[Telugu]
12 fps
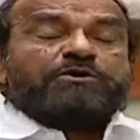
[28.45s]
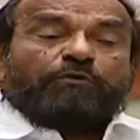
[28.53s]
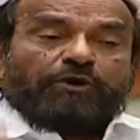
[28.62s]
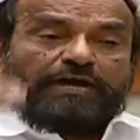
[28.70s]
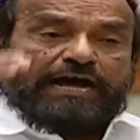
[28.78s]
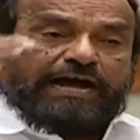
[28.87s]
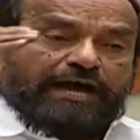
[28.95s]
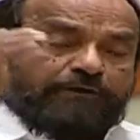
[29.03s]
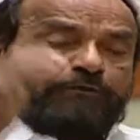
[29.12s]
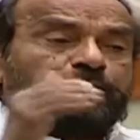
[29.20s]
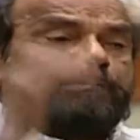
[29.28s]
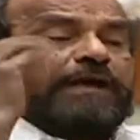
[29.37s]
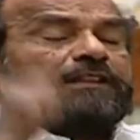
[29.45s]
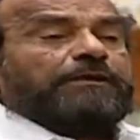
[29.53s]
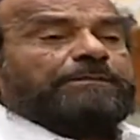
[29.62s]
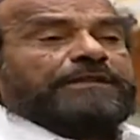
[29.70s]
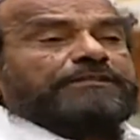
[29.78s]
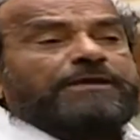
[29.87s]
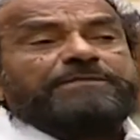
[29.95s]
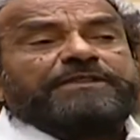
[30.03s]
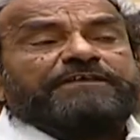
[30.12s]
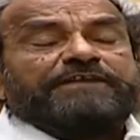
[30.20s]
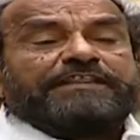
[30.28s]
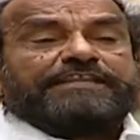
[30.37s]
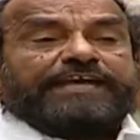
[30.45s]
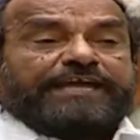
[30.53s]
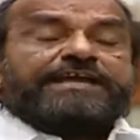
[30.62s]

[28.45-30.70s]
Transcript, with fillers: ఒక అనుత్పాదక పథకం మీద పెడితే